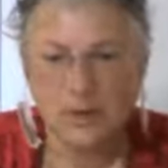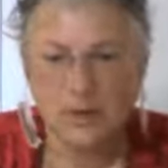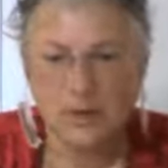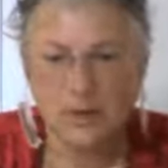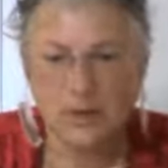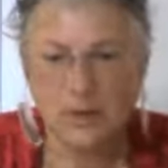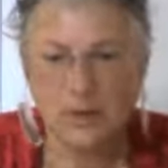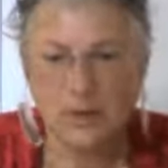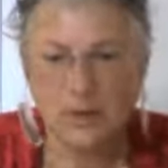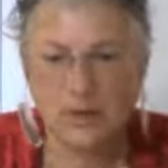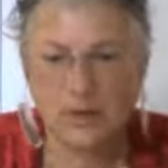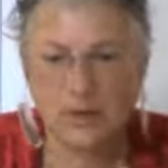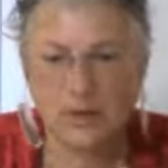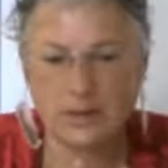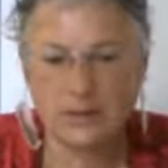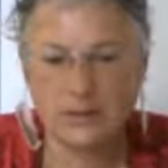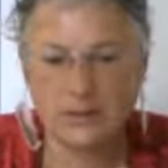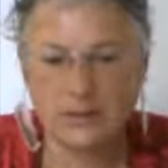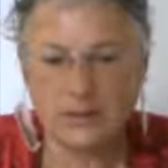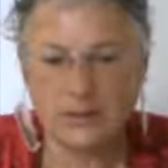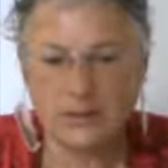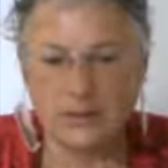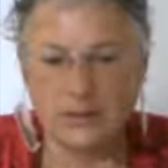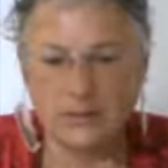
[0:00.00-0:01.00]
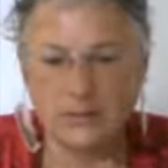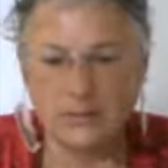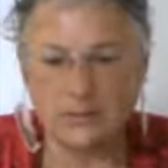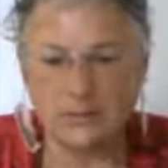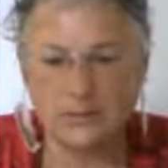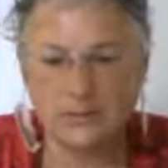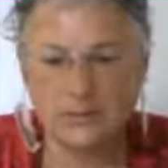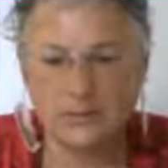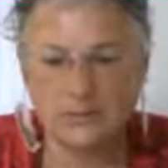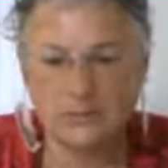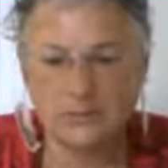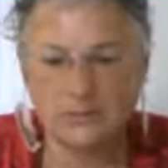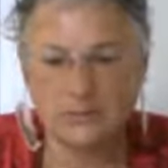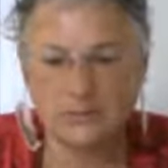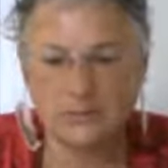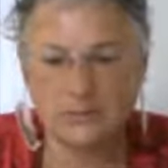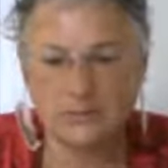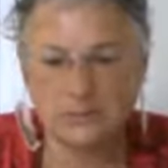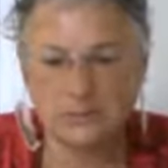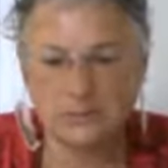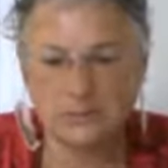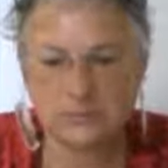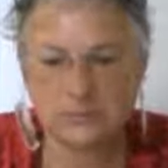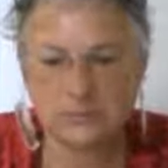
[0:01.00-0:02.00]
et euh,
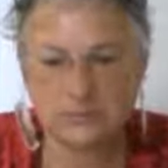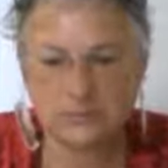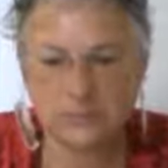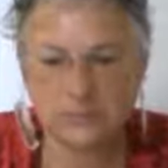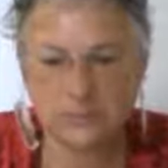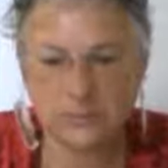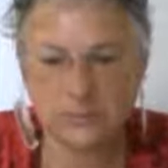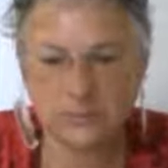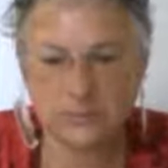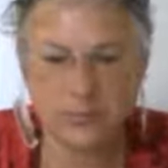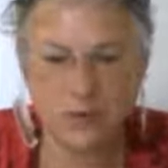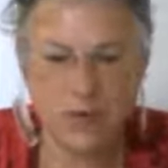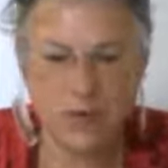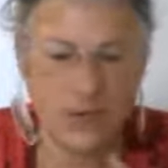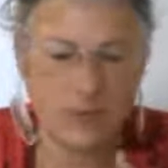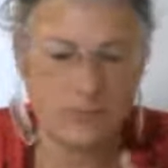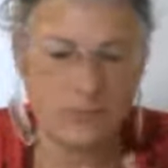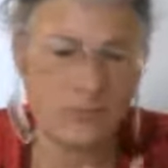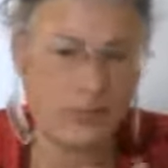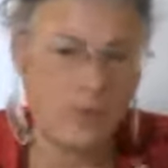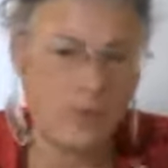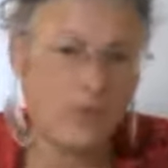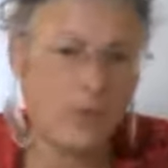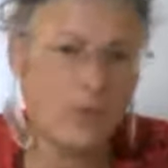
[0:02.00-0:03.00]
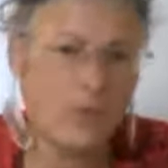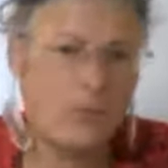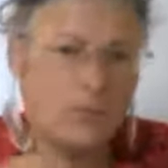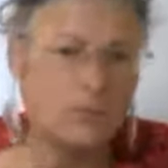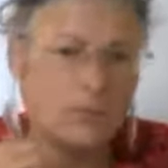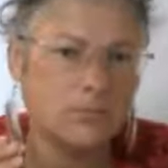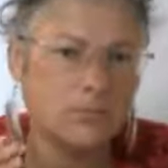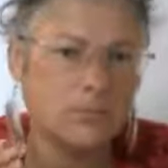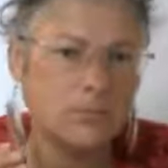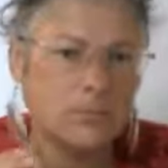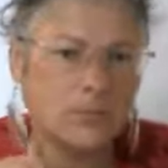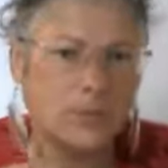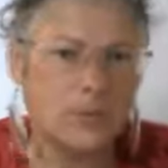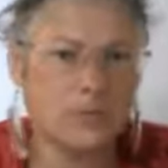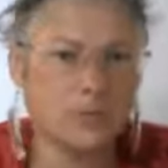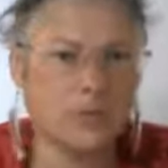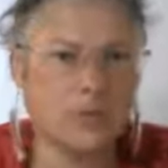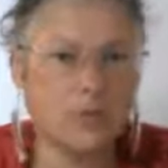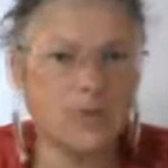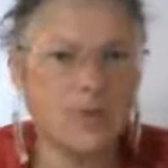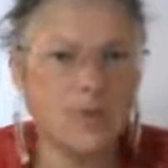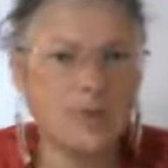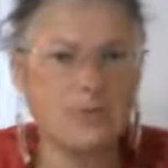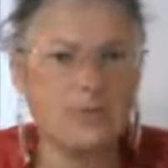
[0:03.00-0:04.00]
voilà vont entre
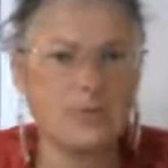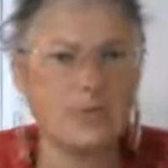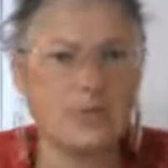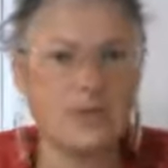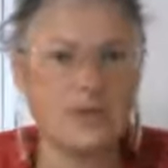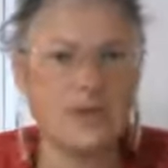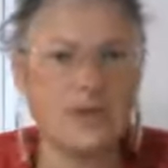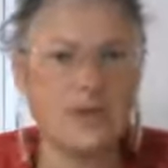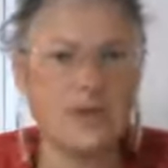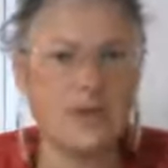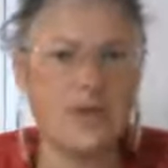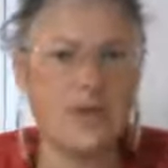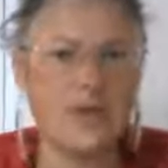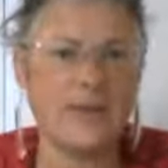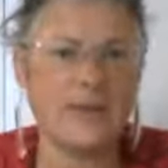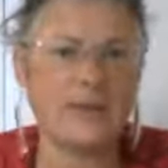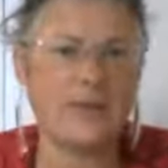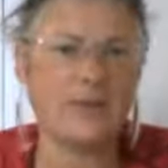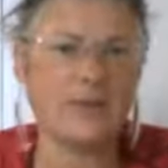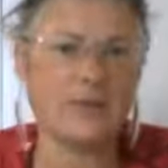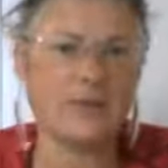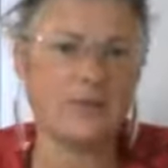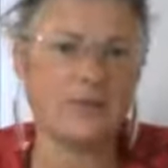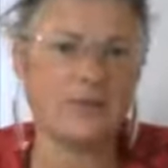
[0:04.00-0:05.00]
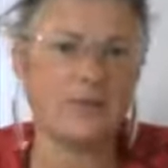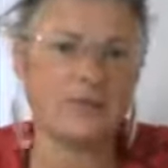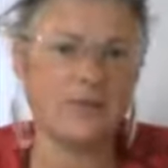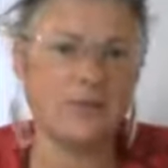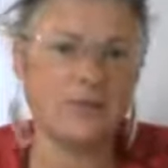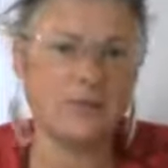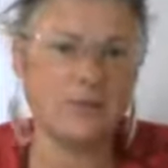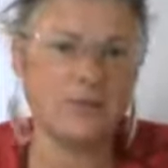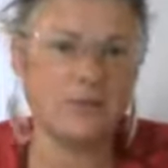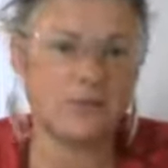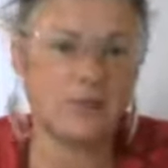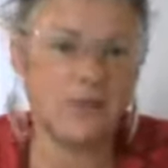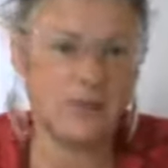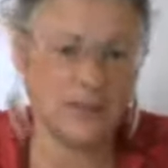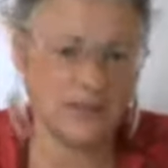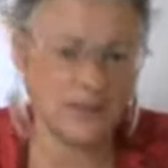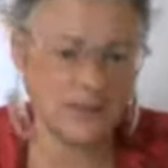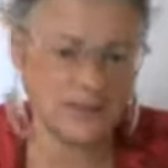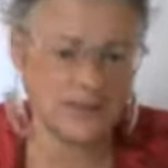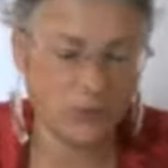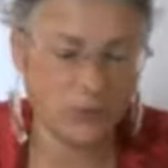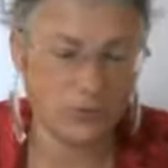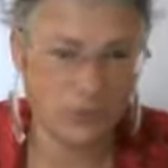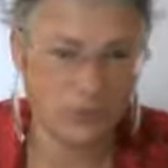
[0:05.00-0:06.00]
guillemets être sur les
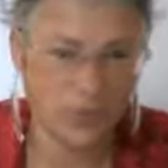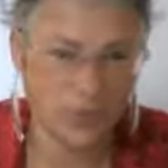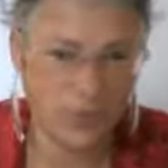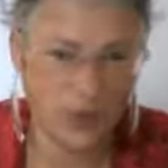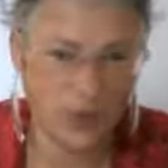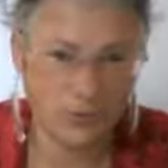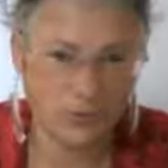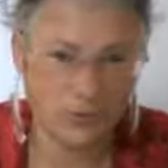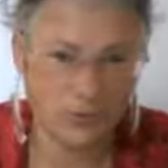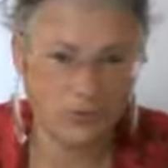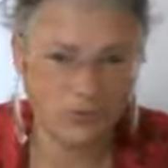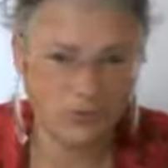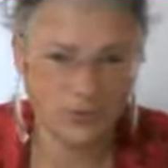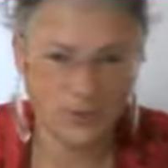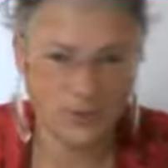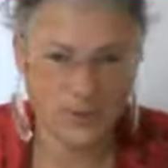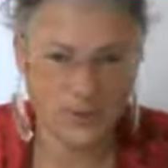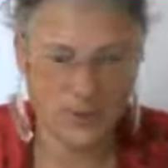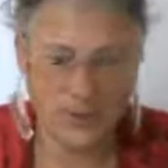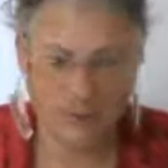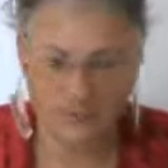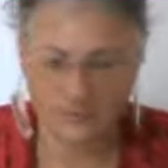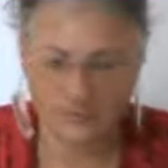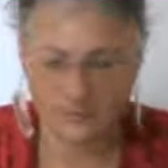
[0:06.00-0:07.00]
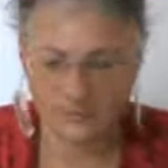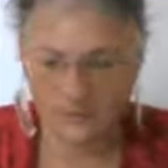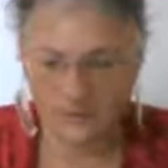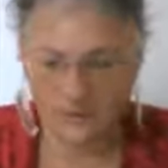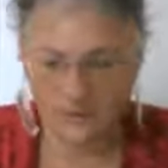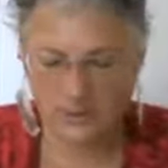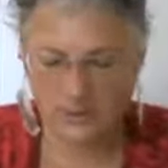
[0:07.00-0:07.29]
deux plans. Hein.